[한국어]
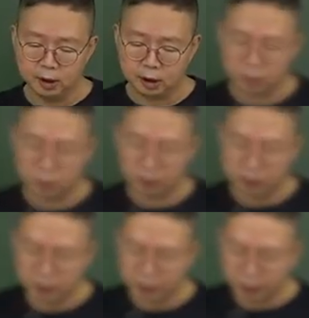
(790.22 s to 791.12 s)

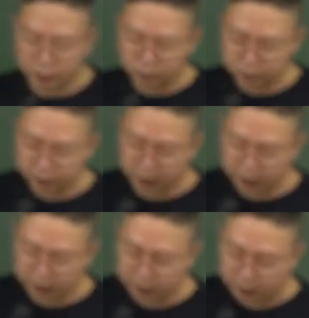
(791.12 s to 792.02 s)
정당한 사유가
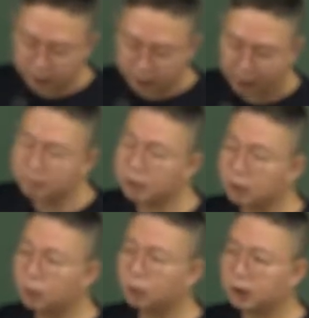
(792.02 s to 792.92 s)
무엇이냐는
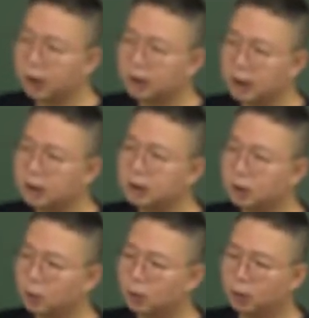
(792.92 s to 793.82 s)
합리적으로 그냥
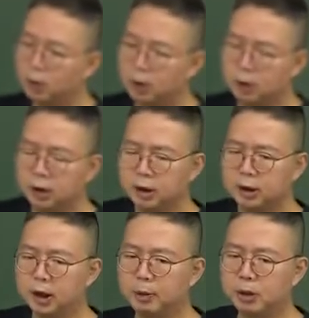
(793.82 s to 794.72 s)
상식적으로 이
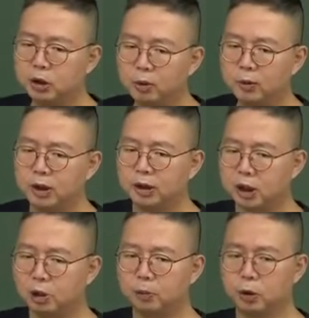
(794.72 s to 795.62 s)
사람이 처분이
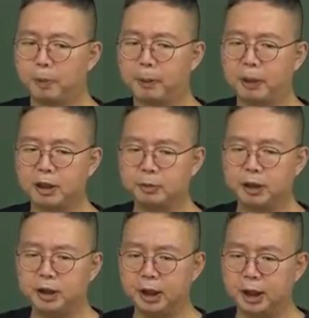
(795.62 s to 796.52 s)
있으로부터
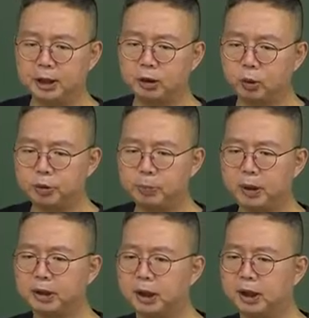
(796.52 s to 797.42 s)
180일 이내에 취소
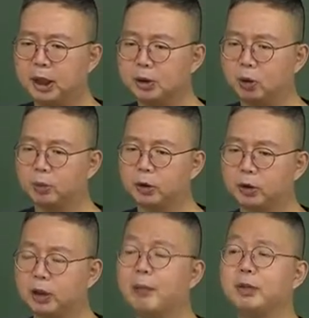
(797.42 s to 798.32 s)
심판을 제기할 수
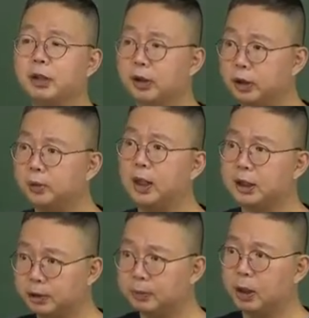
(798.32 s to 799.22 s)
없었던 합리적 이유가
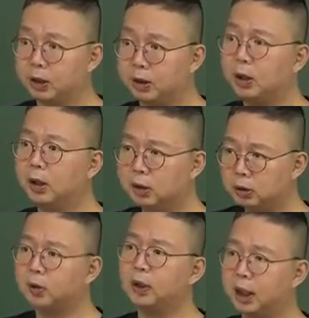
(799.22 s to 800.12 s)
있으면
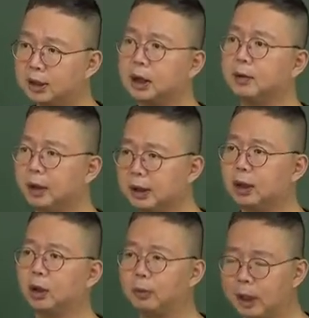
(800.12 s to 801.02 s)
정당한 사유가
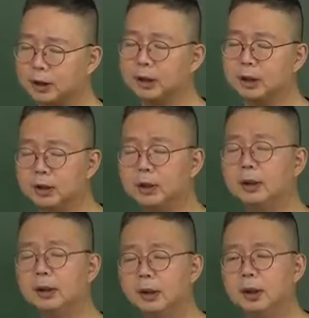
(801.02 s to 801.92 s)
있다고 봐서
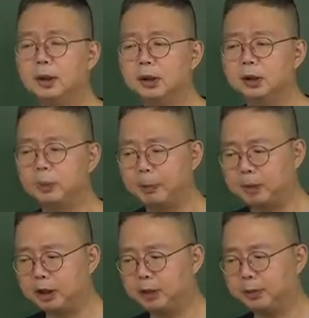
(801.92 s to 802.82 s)

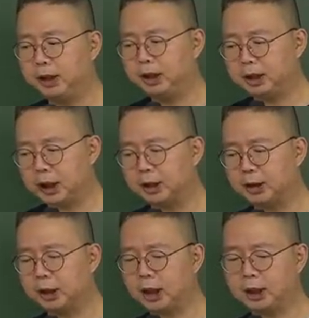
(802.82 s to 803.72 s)
180일이 지나서
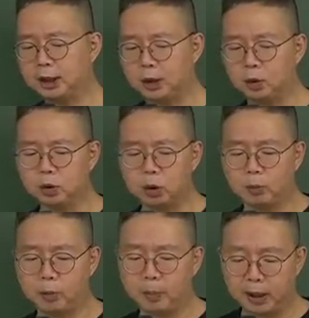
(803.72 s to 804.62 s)
제기하더라도
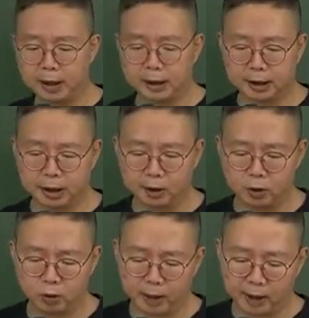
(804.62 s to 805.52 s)
적법하게 제기된
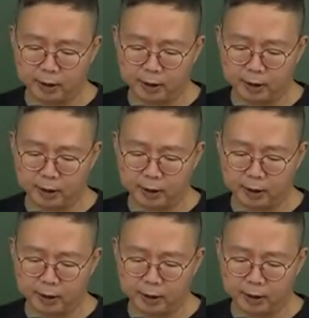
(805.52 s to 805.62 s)
걸로 봐요.